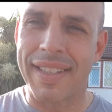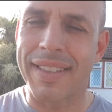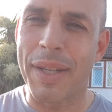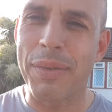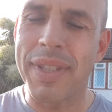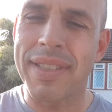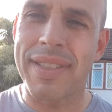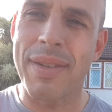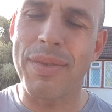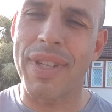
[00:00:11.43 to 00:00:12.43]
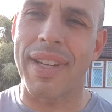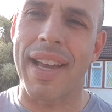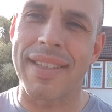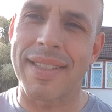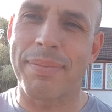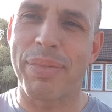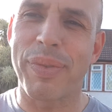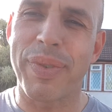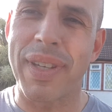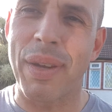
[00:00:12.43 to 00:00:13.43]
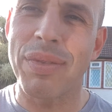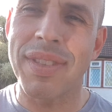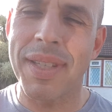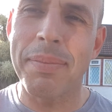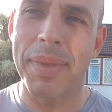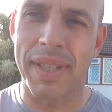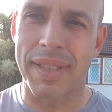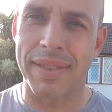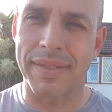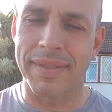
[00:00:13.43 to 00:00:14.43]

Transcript: Então, lição de casa para o final de semana,